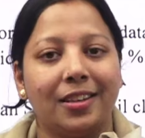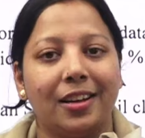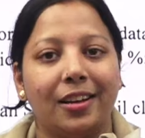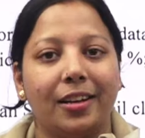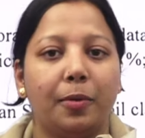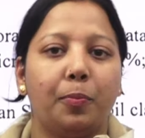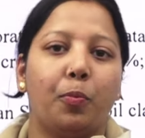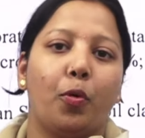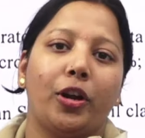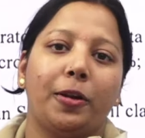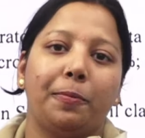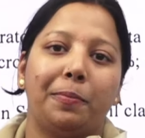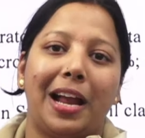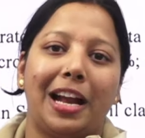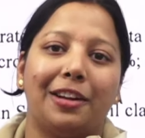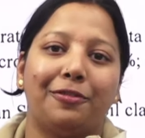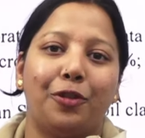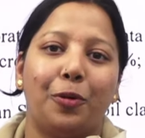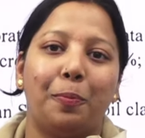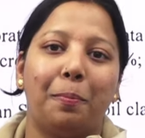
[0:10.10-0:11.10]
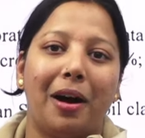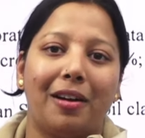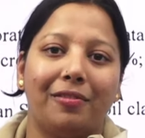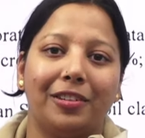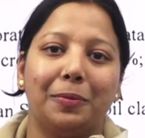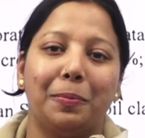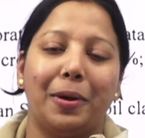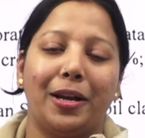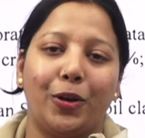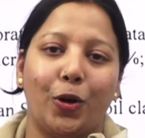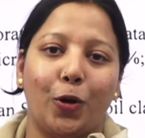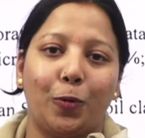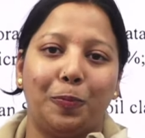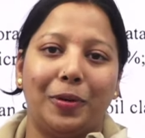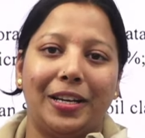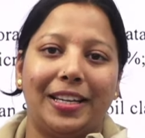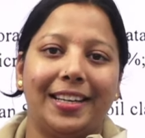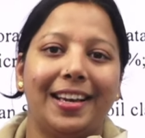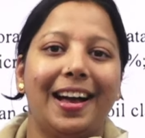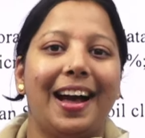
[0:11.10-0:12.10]
करियर पॉइंट प्लेटफॉर्म पावर्ड by योर
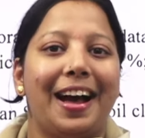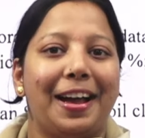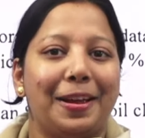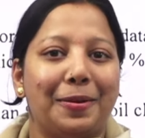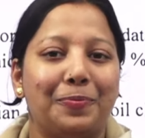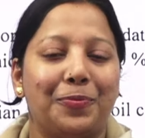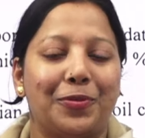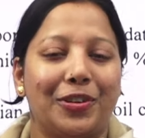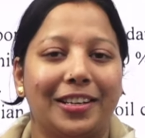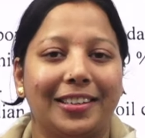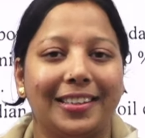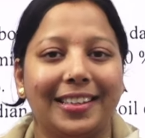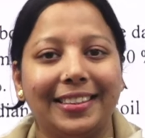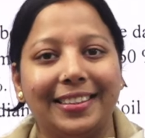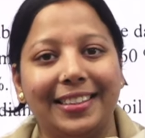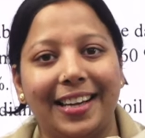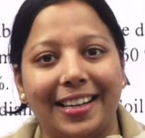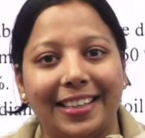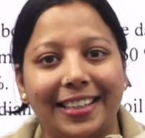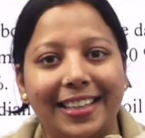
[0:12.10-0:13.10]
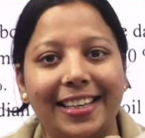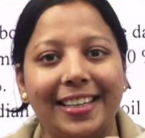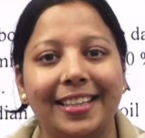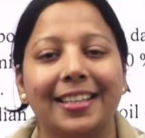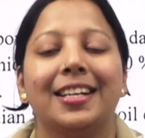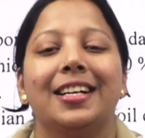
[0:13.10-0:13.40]
पीडिया आई एम प्रियंका त्यागी